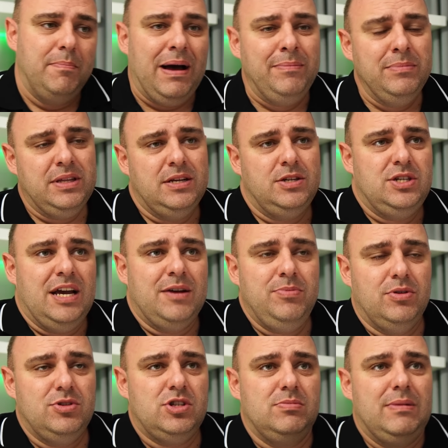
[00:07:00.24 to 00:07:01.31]
Mam też
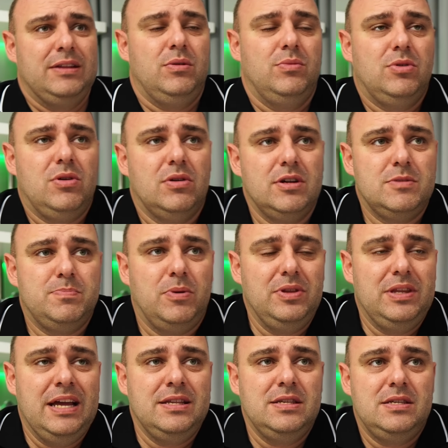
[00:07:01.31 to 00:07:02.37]
jakby otrzymaną
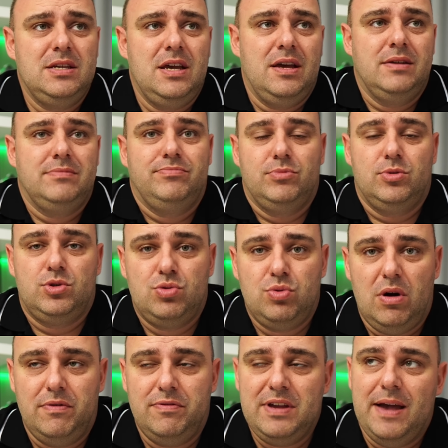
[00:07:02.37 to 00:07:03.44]
korespondencję
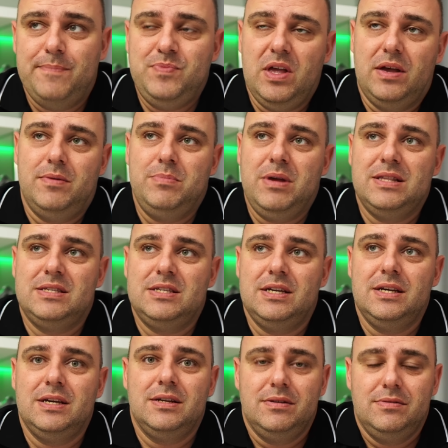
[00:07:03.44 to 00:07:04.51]
słownie
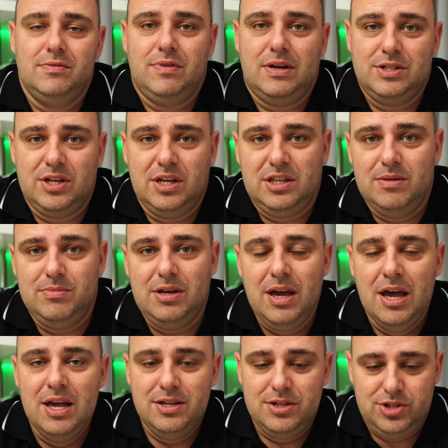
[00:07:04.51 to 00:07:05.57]
między właśnie tymi
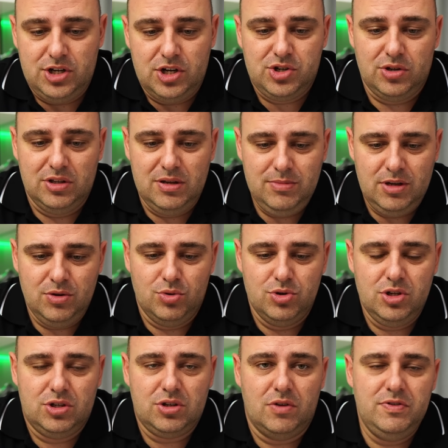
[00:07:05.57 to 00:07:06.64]
zrzeszonymi
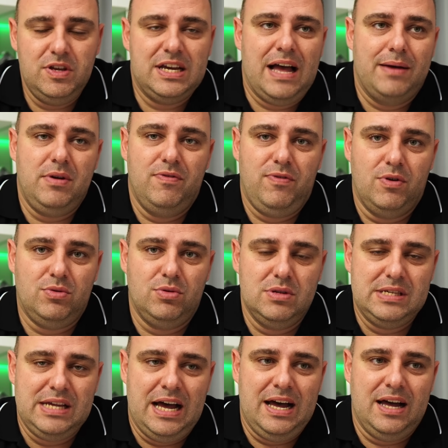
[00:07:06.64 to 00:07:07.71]
użytkownikami
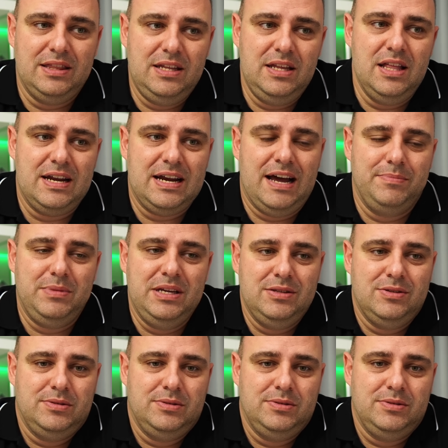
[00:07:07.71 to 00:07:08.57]
Focusa, a dealerami.